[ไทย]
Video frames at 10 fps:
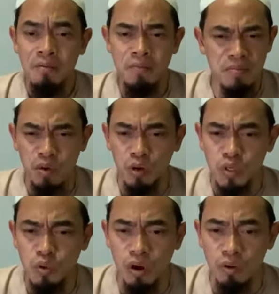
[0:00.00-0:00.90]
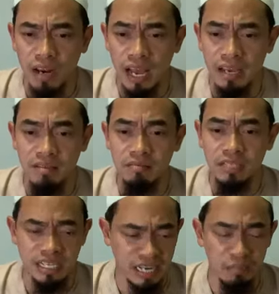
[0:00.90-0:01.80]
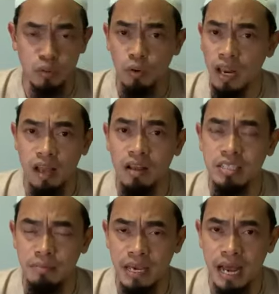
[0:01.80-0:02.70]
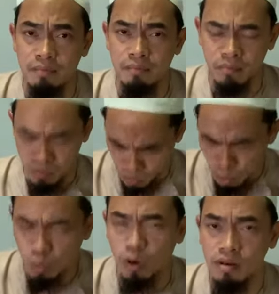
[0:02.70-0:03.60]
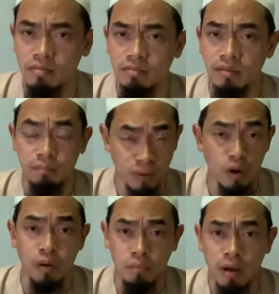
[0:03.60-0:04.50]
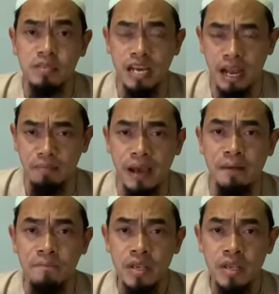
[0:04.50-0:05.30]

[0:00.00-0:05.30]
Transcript: ไม่มีคนชั่วคนไหนที่กลับตัวแล้วอัลลอฮ์จะไม่รับทุกคนพระองค์พร้อมจะให้อภัย